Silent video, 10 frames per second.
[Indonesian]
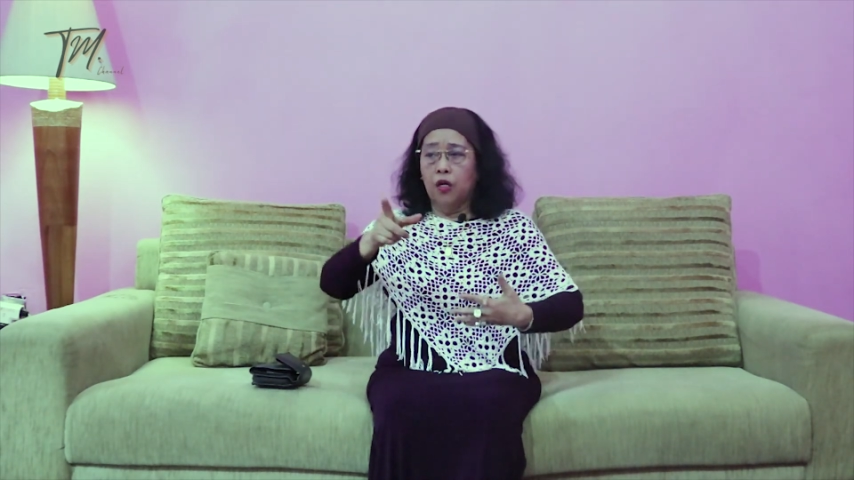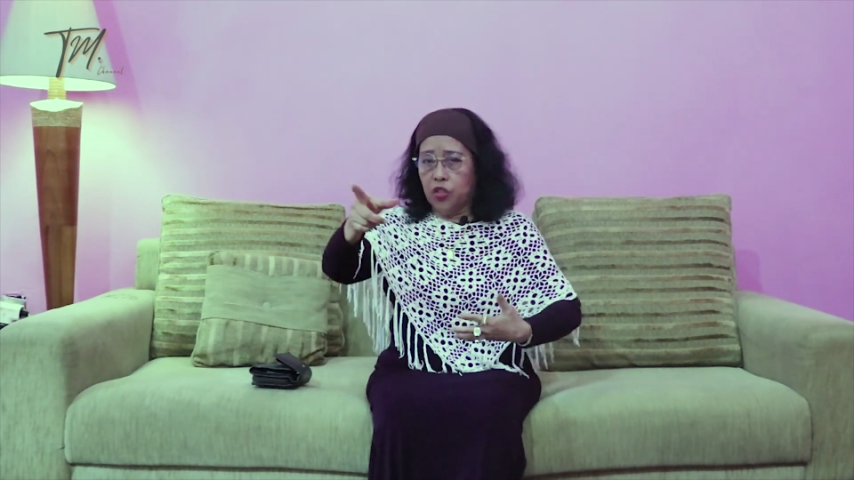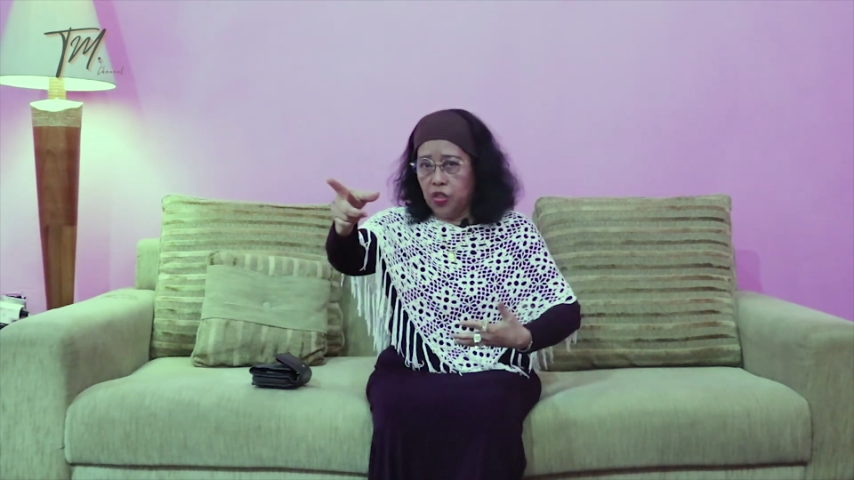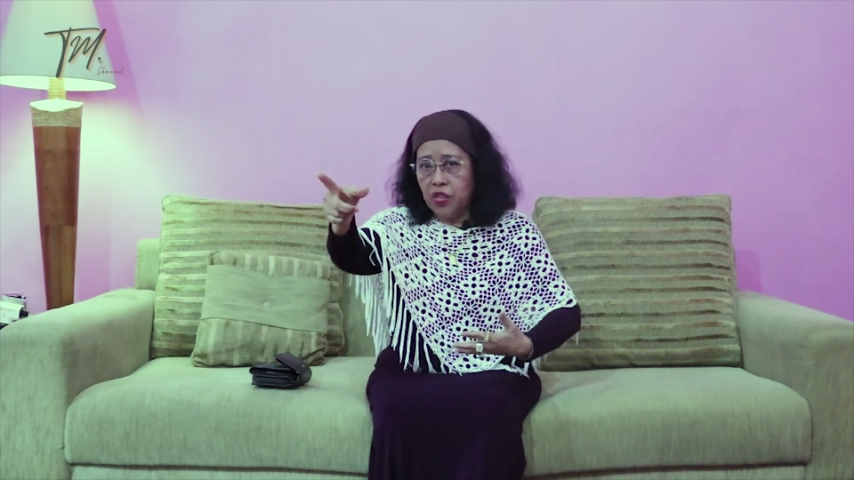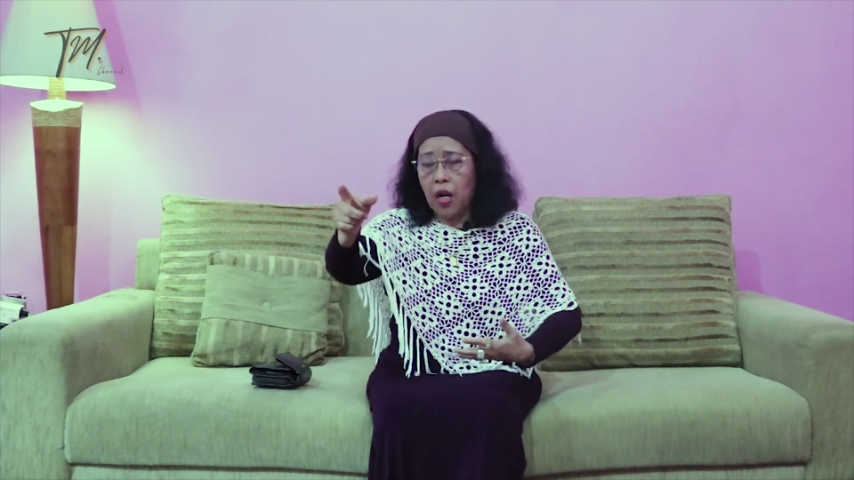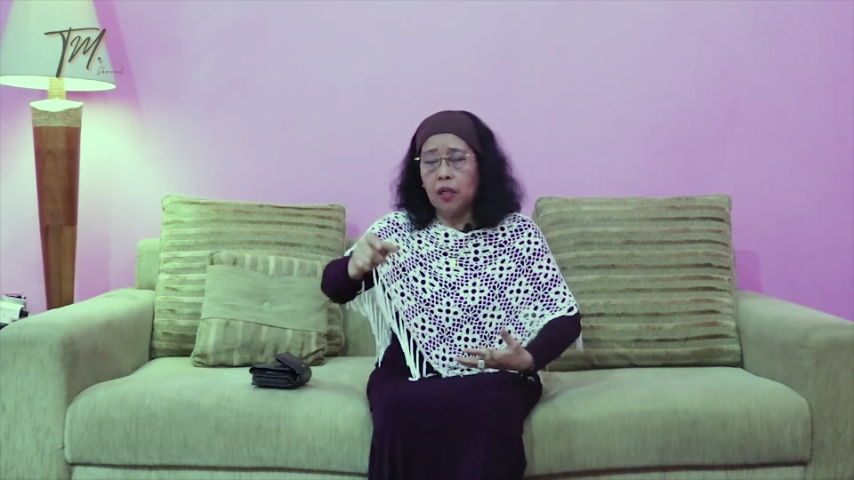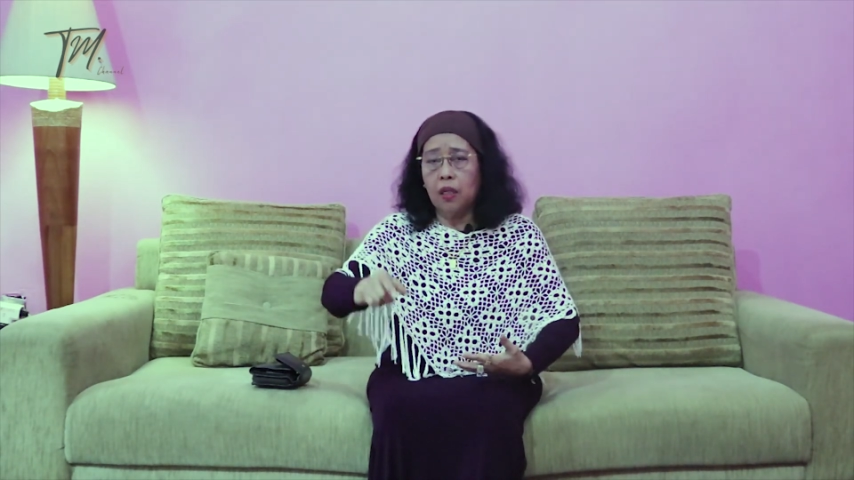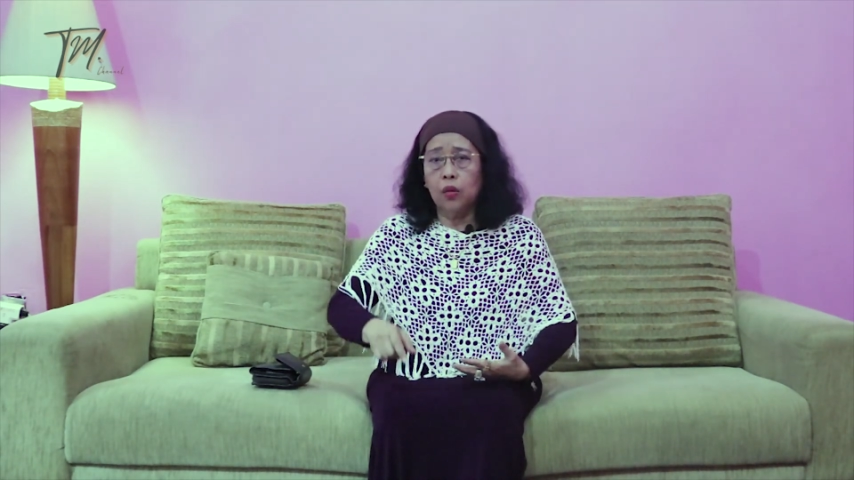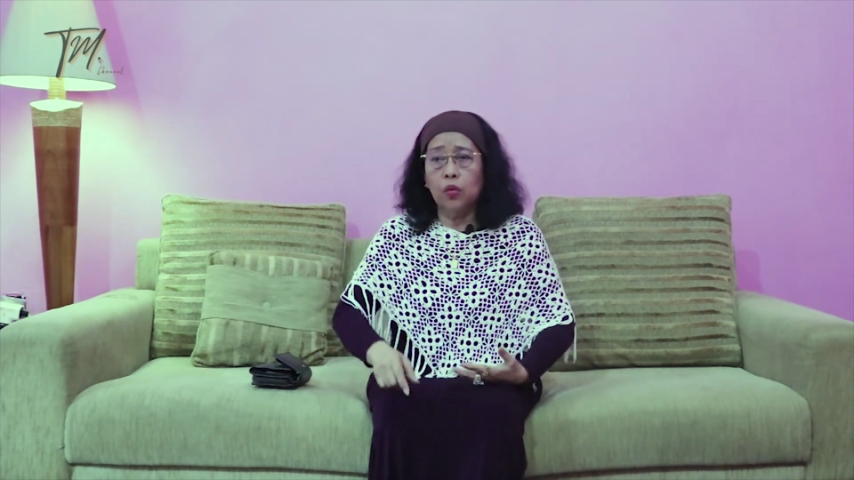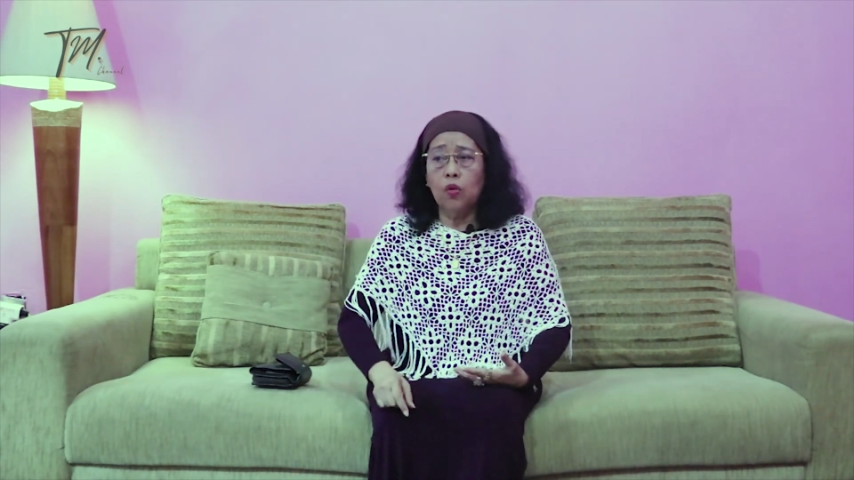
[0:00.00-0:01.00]
Sejak
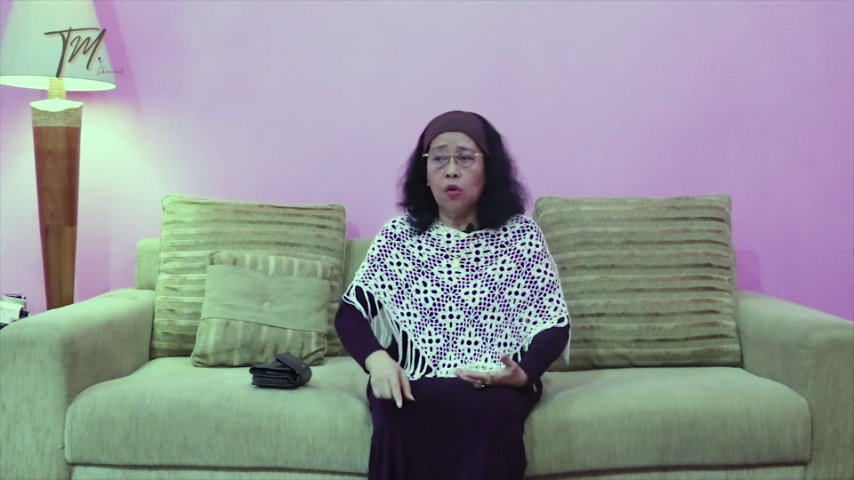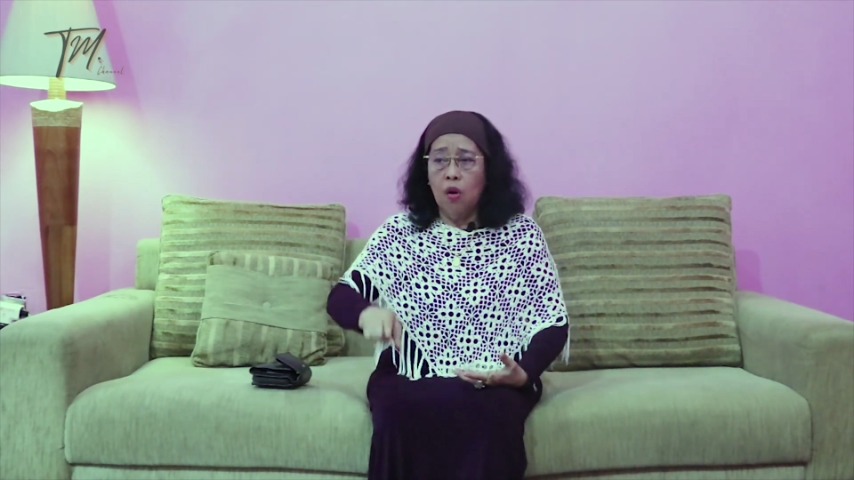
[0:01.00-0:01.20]
itu,